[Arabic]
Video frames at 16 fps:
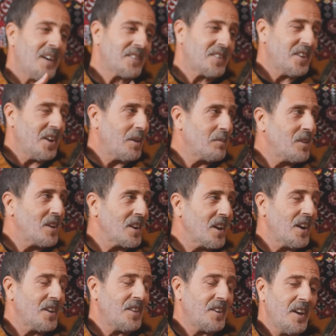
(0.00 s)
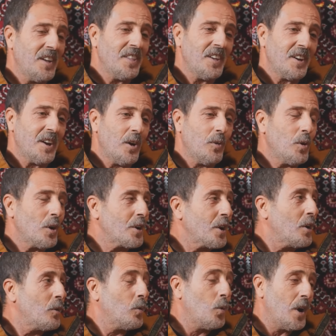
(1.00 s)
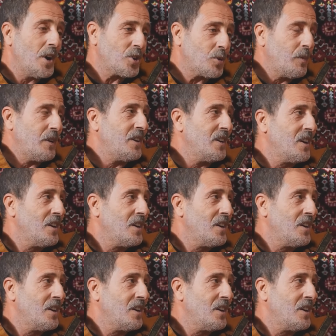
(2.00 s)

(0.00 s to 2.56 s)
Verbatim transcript: سي عبد القادر هذا راه راهو واجبي